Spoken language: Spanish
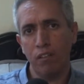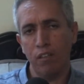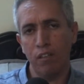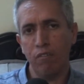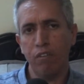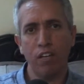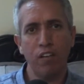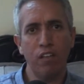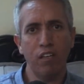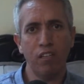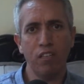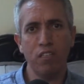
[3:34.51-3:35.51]
de
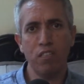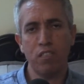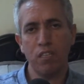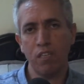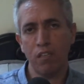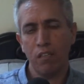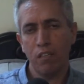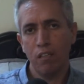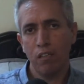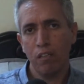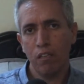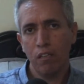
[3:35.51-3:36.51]
Friedrich Nietzsche,
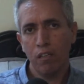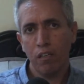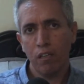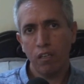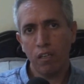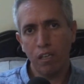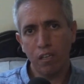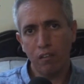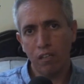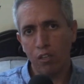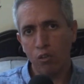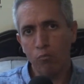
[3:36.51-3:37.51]
quien
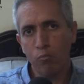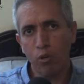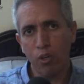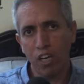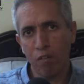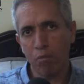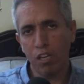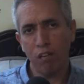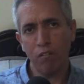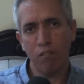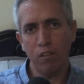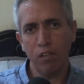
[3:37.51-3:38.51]
tiene un porqué para
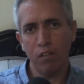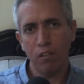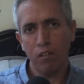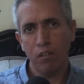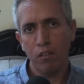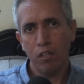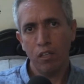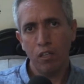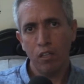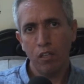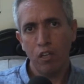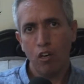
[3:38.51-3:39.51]
vivir
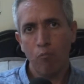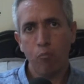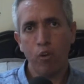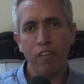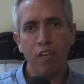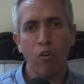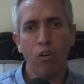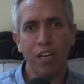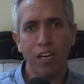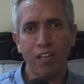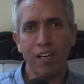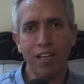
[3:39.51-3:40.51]
puede
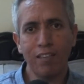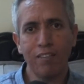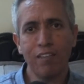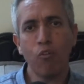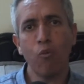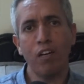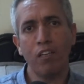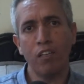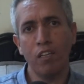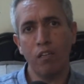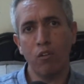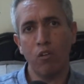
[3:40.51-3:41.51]
lograr casi
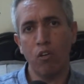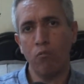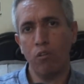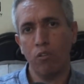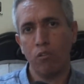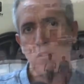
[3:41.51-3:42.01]
cualquier cómo.